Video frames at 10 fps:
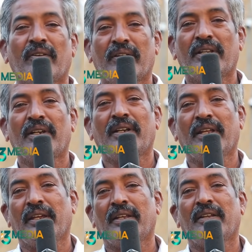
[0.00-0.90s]

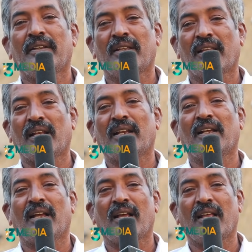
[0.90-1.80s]
ఏమైందంటే
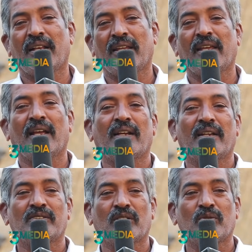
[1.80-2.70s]
నిదానంగా అన్నయ్య
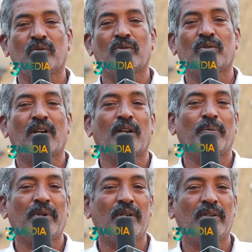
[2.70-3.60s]
అక్కయ్య చదువులు వాళ్ళ
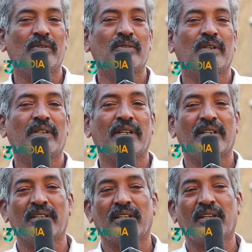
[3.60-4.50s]
పెళ్ళిళ్ళు
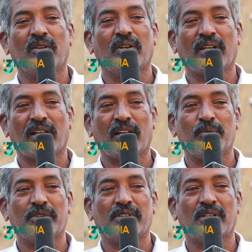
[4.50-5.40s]
అయ్యయ్య తలకి రెండు ఎకరాలు
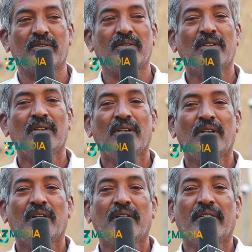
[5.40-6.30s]
అమ్మేశారు
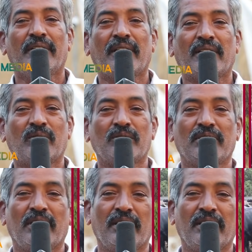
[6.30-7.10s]
నేను టెన్త్కి వచ్చే